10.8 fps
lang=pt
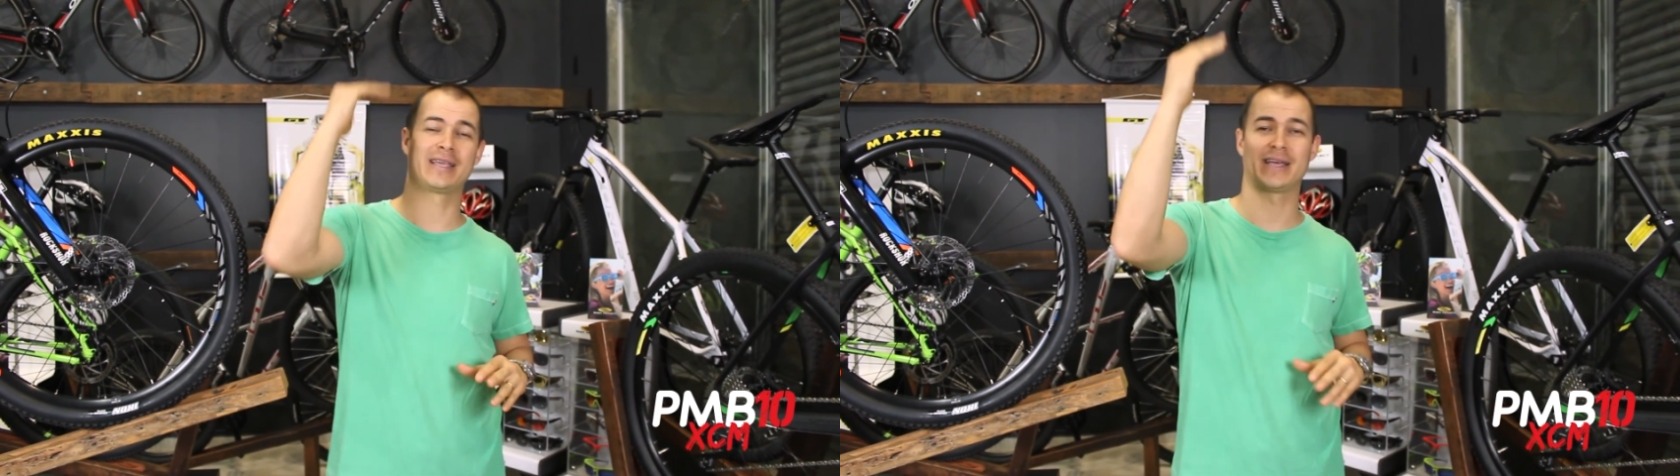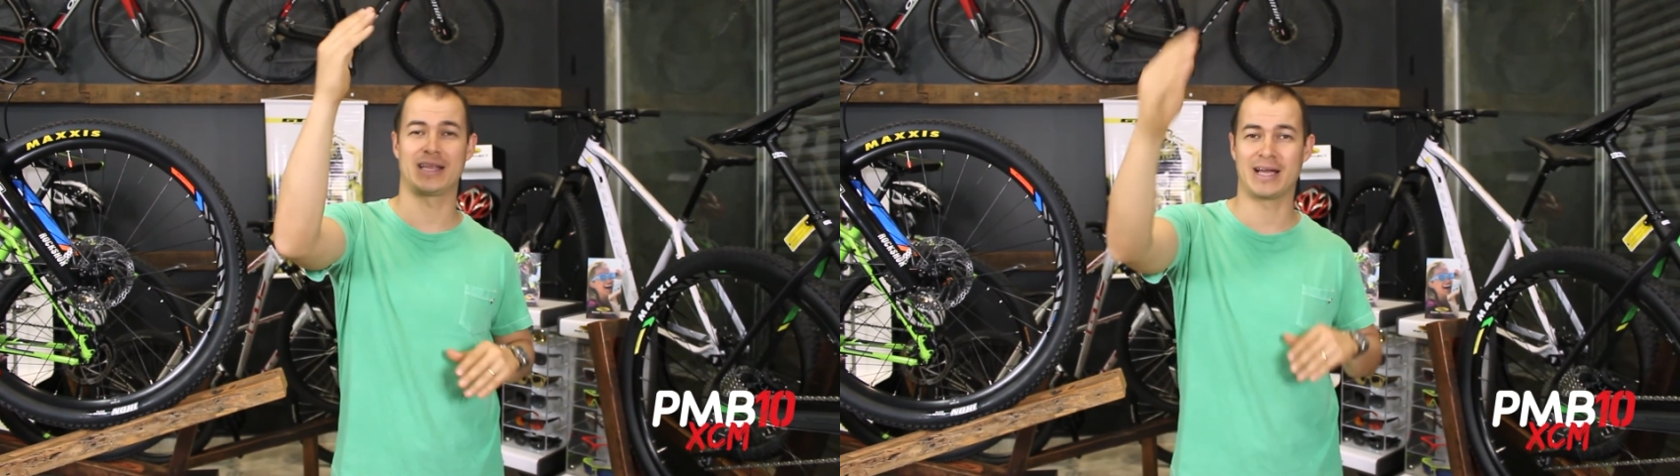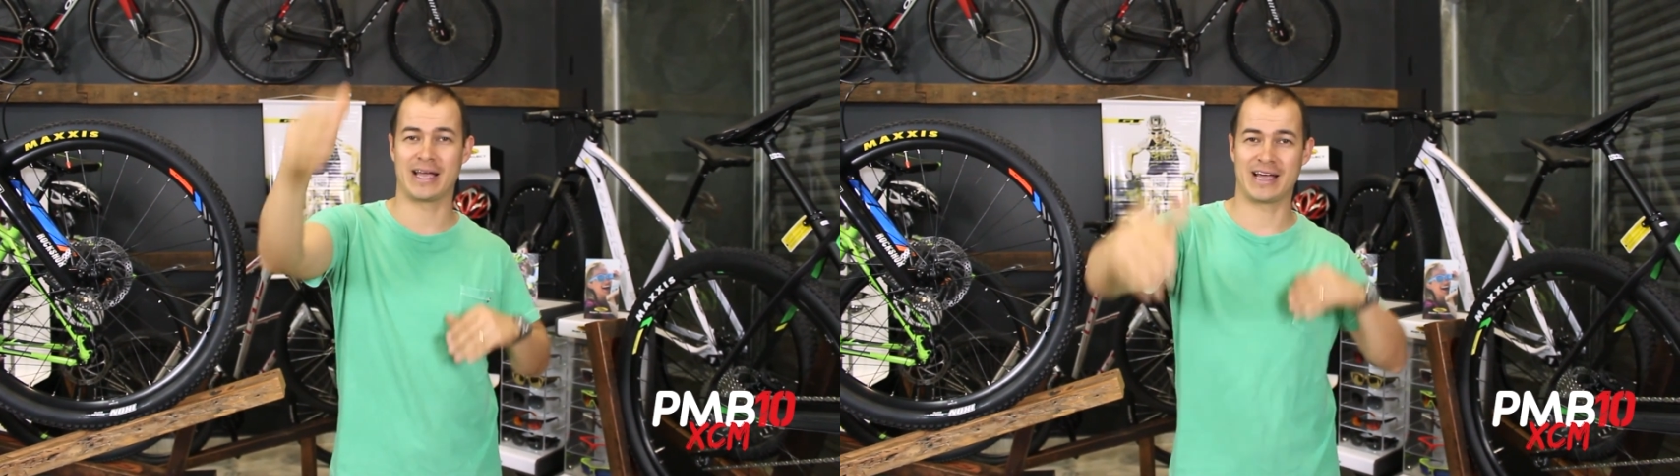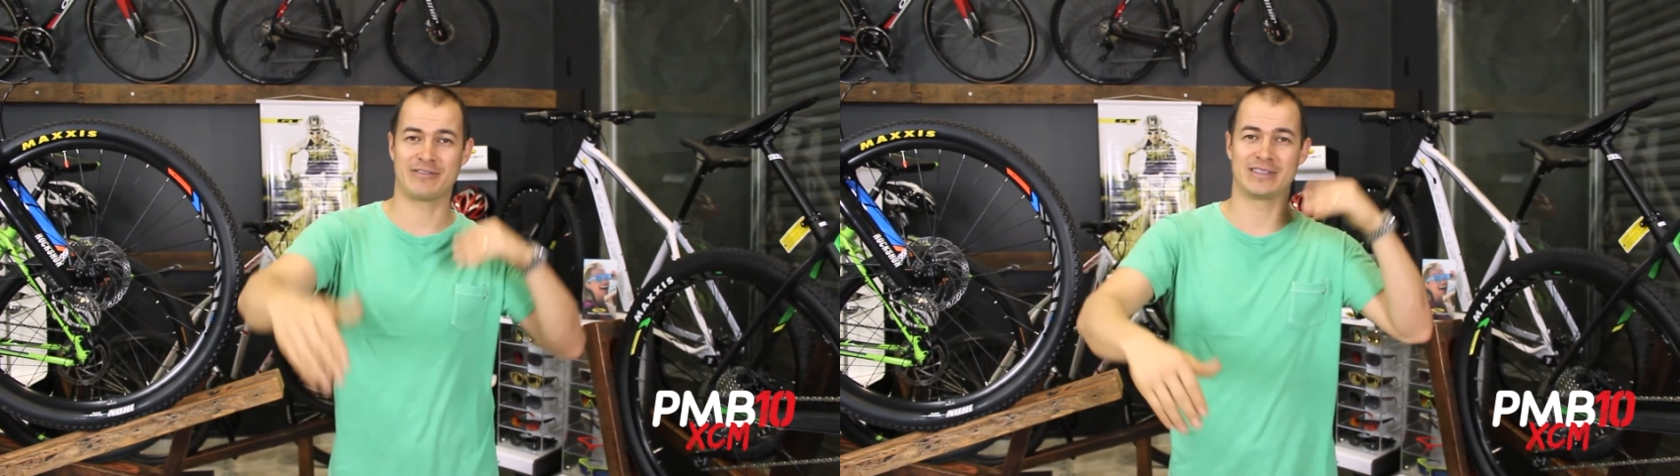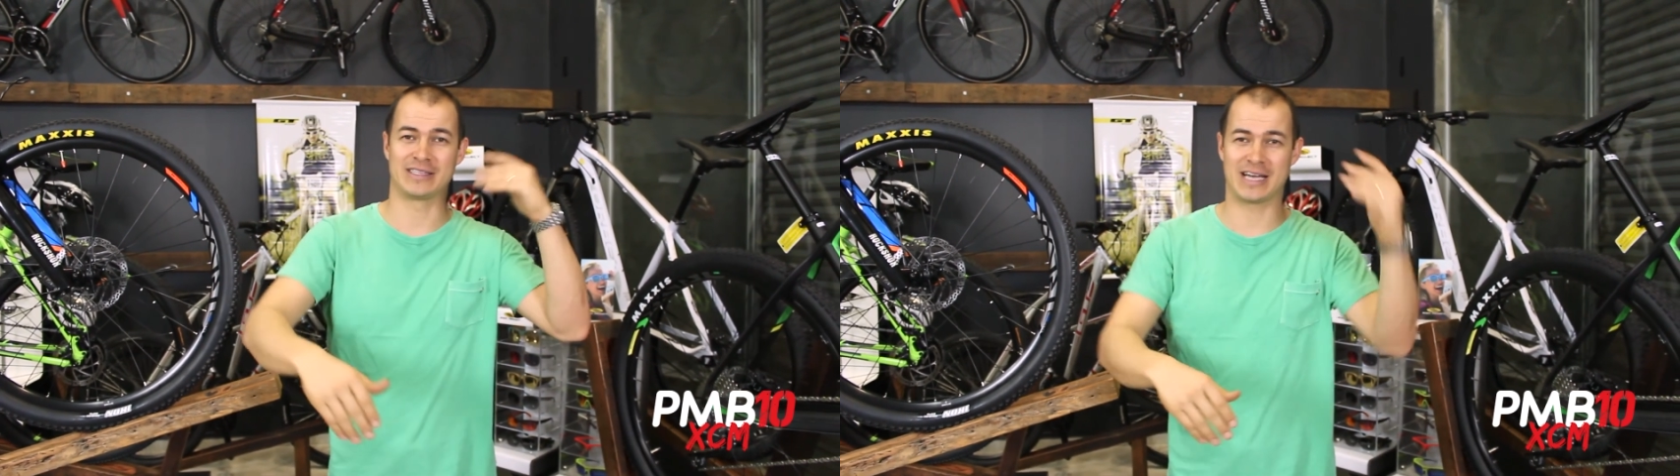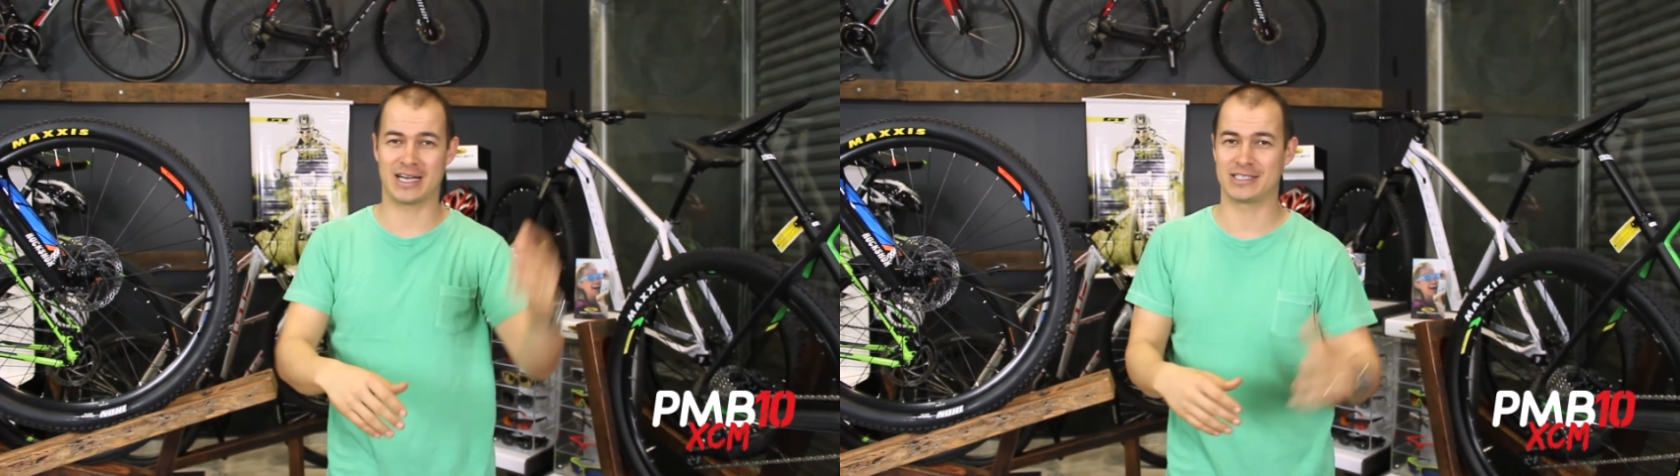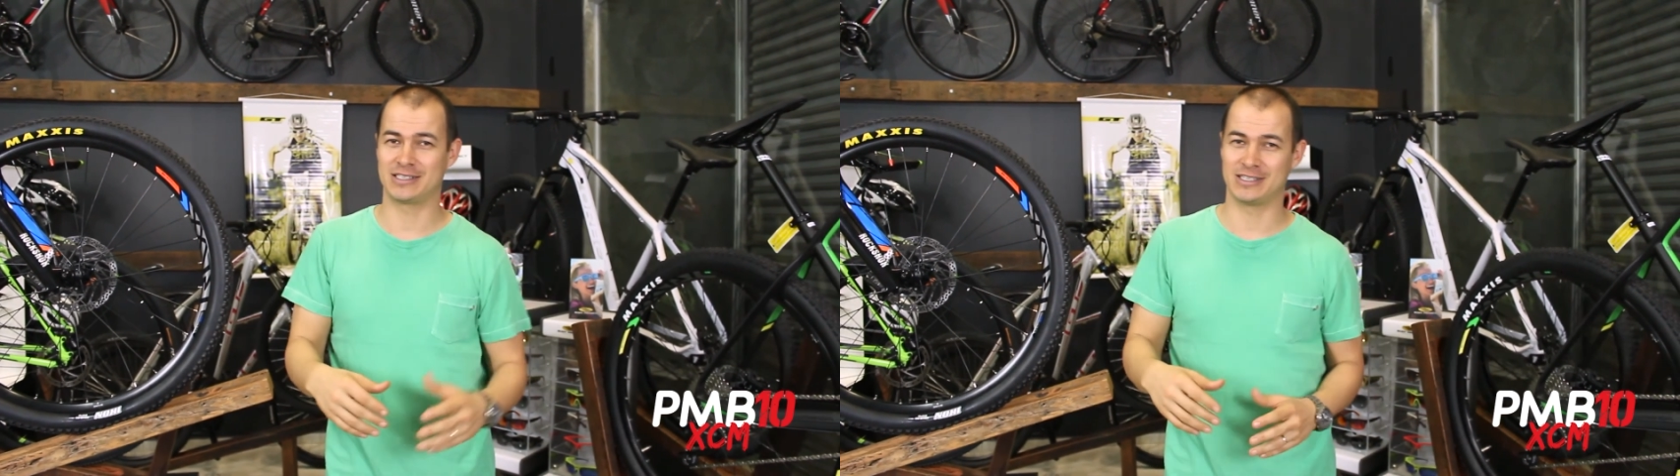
em querer ganhar vantagem.